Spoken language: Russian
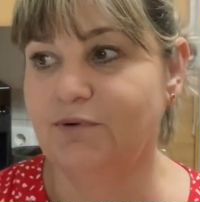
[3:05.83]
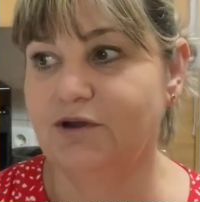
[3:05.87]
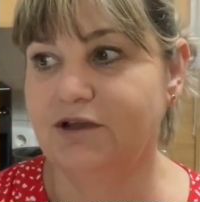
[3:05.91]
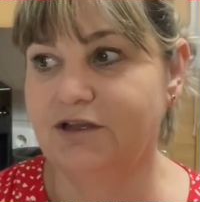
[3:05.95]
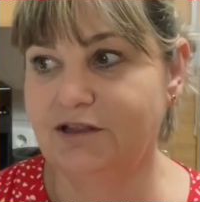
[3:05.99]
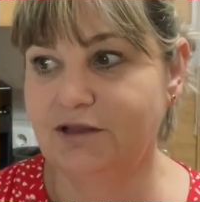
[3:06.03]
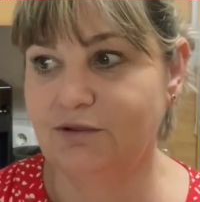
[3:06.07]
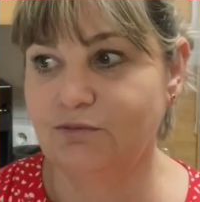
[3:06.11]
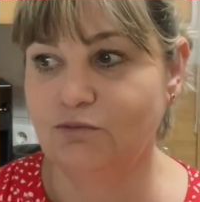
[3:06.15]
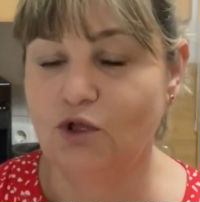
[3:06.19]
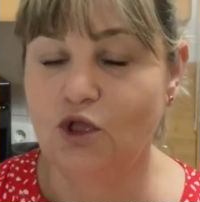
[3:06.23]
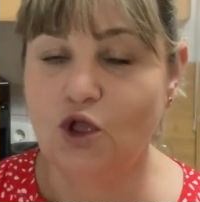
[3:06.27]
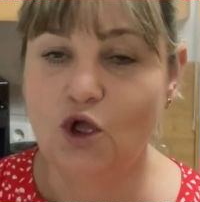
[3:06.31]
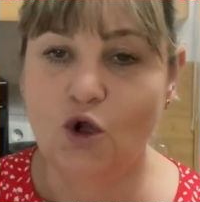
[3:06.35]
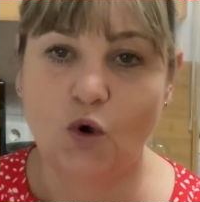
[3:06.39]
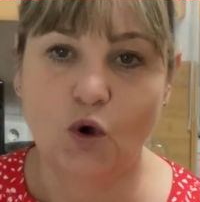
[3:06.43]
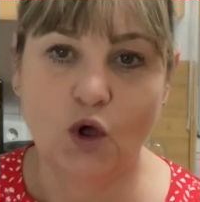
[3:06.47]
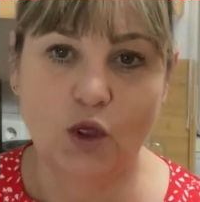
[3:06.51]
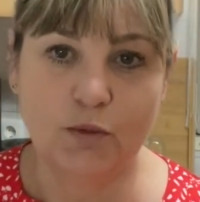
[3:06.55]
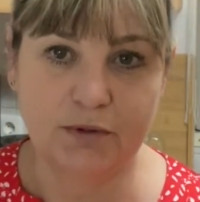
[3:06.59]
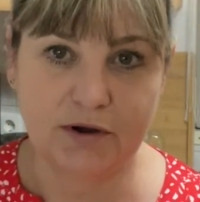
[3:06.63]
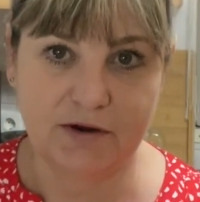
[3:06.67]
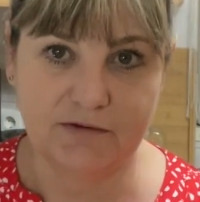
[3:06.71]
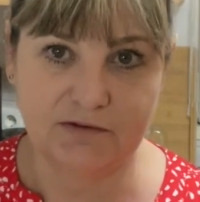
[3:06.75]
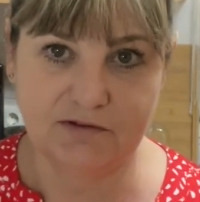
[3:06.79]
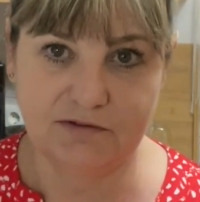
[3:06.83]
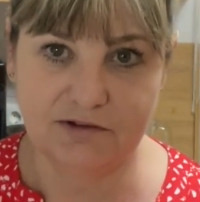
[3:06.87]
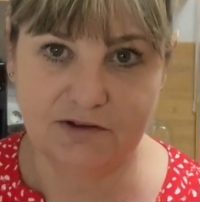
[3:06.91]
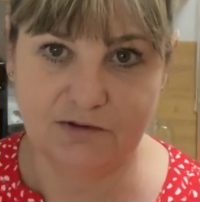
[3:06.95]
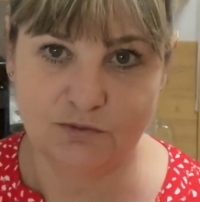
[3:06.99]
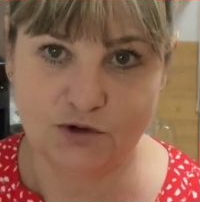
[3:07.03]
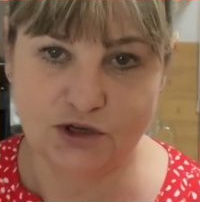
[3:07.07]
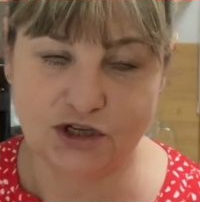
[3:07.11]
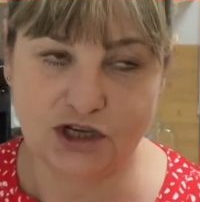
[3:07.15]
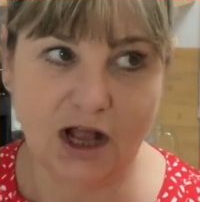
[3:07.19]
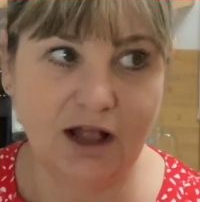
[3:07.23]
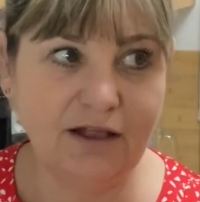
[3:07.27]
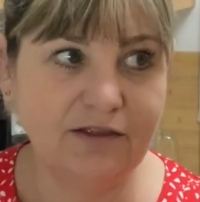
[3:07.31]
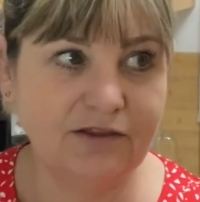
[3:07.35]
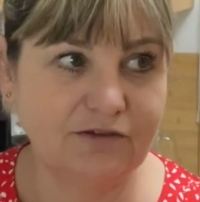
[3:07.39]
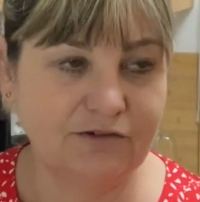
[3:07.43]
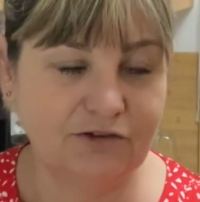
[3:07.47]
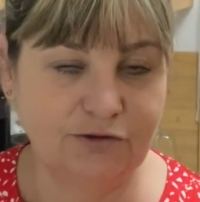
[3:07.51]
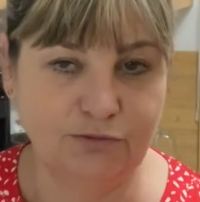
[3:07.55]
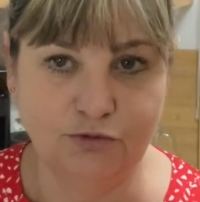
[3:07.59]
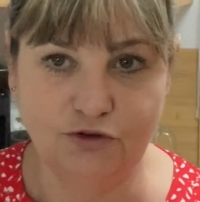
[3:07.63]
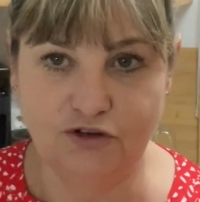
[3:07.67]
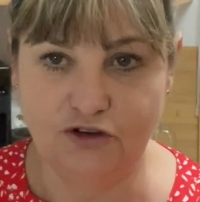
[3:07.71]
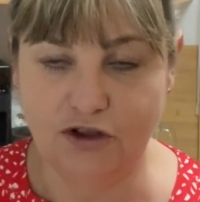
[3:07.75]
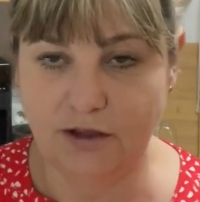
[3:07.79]
Поэтому он, правда, возмущался,
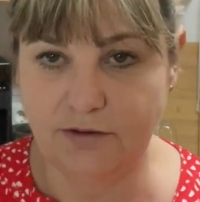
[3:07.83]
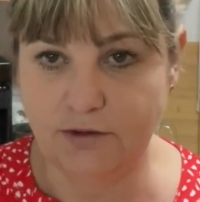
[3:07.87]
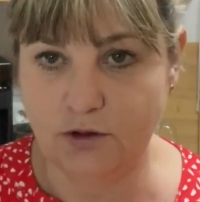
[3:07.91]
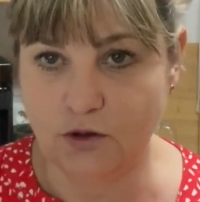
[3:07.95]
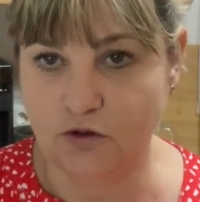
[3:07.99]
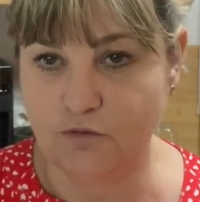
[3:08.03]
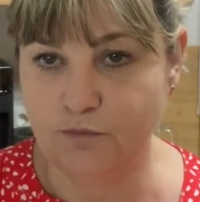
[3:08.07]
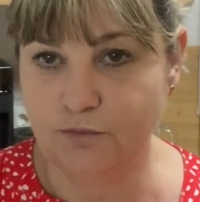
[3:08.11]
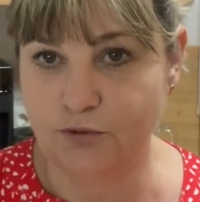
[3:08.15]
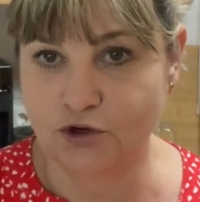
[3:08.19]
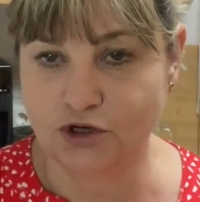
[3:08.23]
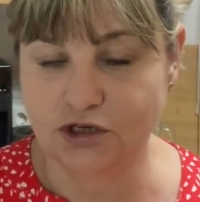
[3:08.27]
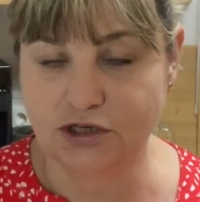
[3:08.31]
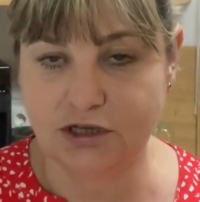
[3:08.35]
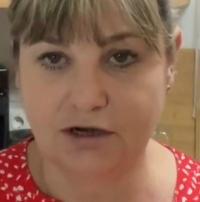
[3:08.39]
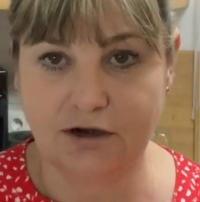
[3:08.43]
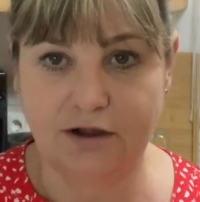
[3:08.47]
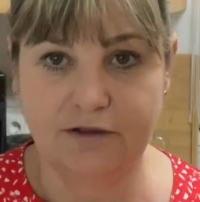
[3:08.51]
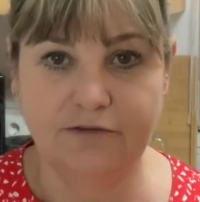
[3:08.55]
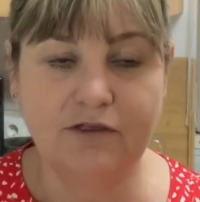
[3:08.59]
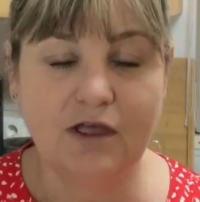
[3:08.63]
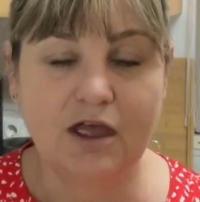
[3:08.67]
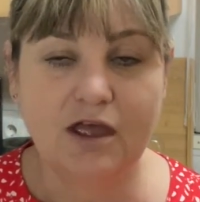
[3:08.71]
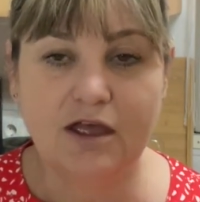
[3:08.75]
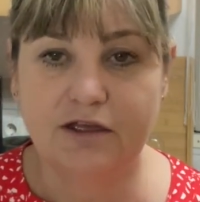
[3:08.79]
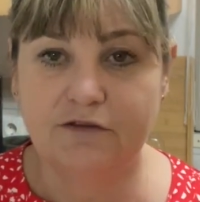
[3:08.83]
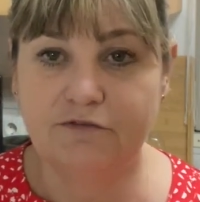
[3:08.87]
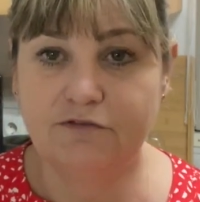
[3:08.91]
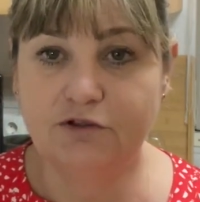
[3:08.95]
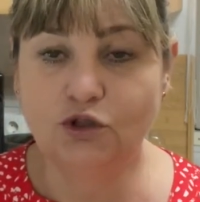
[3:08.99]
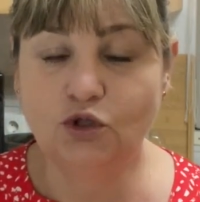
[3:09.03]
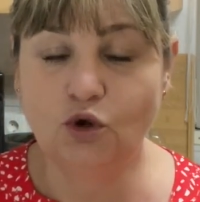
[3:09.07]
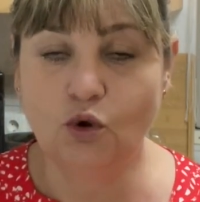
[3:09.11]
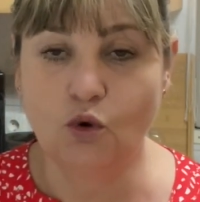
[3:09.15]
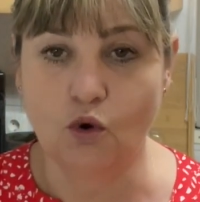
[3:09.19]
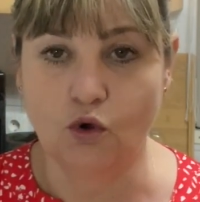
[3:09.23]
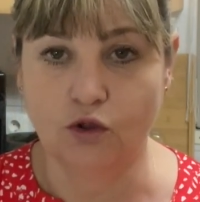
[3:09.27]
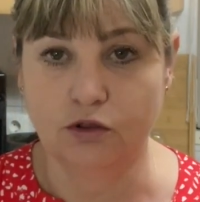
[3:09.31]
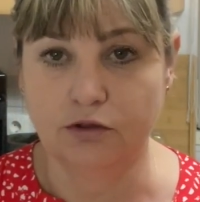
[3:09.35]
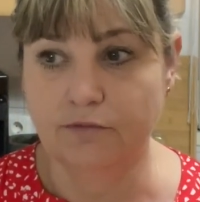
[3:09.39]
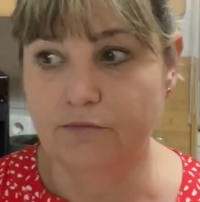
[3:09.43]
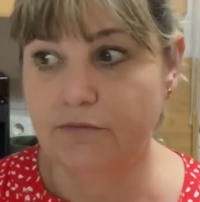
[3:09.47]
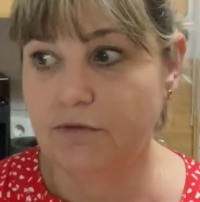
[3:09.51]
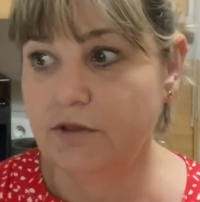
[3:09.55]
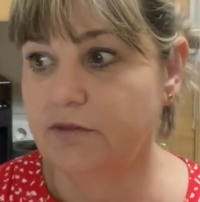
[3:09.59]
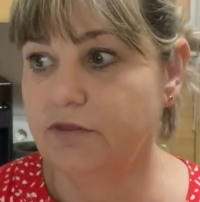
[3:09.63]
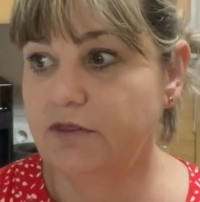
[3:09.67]
возмущался в прошлый раз ведро.